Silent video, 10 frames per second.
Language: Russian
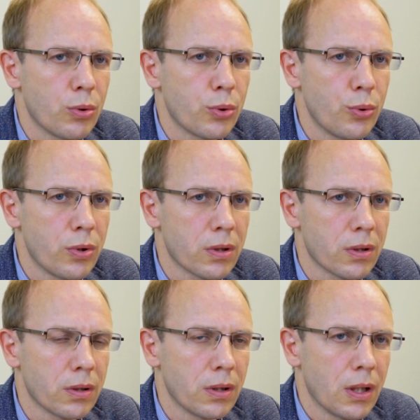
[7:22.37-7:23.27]

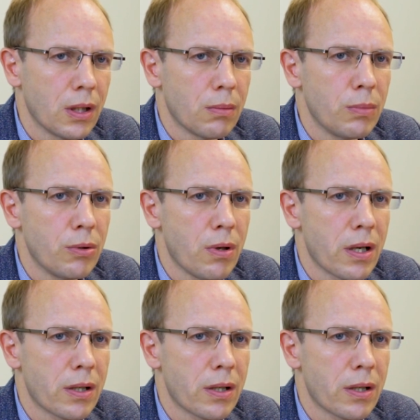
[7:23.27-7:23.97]
культуре была